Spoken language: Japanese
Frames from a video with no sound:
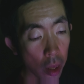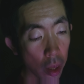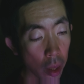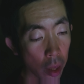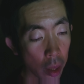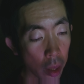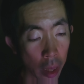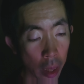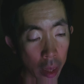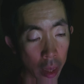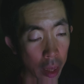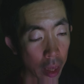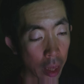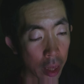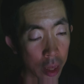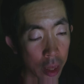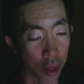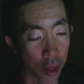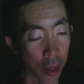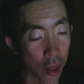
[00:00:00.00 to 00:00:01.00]
いやいや、
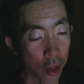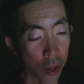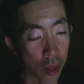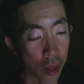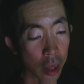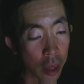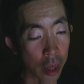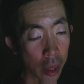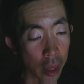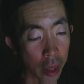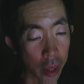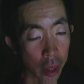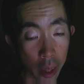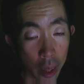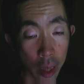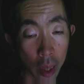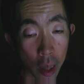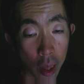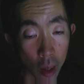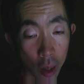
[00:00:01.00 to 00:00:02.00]
そんなことはないね。
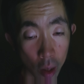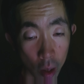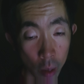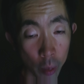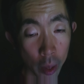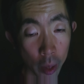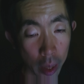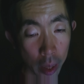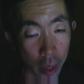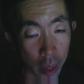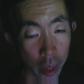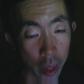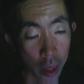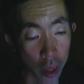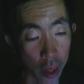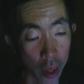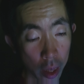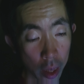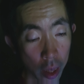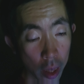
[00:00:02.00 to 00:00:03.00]
覚えがないか
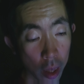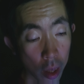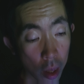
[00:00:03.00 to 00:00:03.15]
らね。